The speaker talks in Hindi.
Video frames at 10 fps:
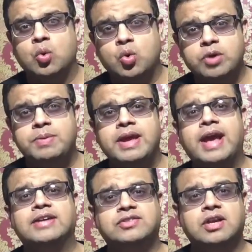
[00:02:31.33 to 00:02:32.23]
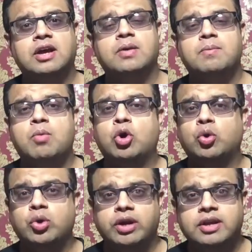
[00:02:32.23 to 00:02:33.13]
कोई भी ऐसा मोटो
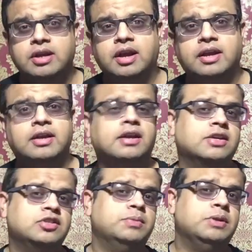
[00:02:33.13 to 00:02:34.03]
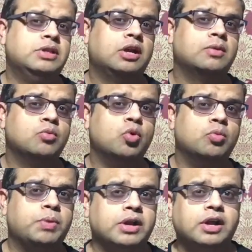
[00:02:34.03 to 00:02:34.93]
नहीं है कि किसी भी धर्म को
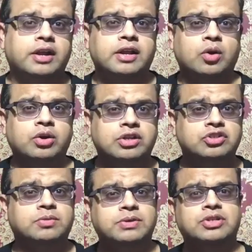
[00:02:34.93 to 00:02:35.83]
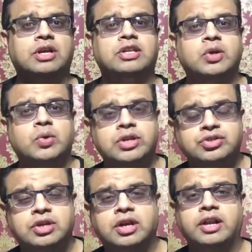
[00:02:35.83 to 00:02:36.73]
ऊपर करें और किसी भी जाति को
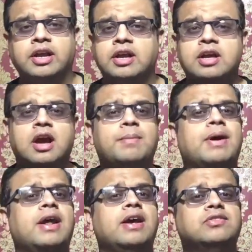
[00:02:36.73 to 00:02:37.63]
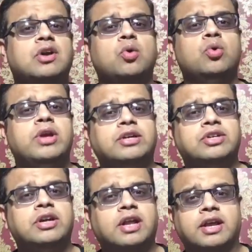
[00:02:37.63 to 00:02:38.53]
नीचे करें हमारा ऐसा कोई
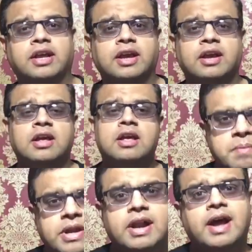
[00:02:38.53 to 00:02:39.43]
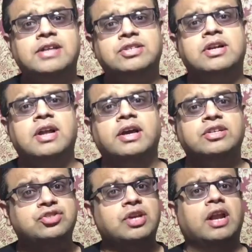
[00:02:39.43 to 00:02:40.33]
एजेंडा नहीं है मेरा एजेंडा
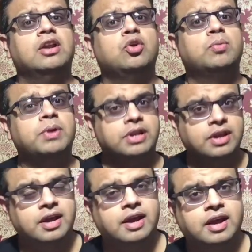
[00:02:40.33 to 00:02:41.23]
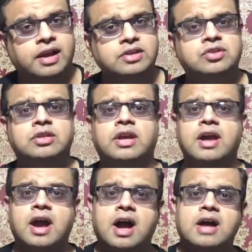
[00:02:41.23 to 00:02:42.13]
इस चैनल के ऊपर ये है गाइस कि
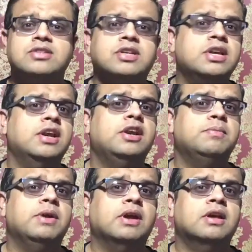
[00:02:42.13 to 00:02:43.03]
आज की डेट में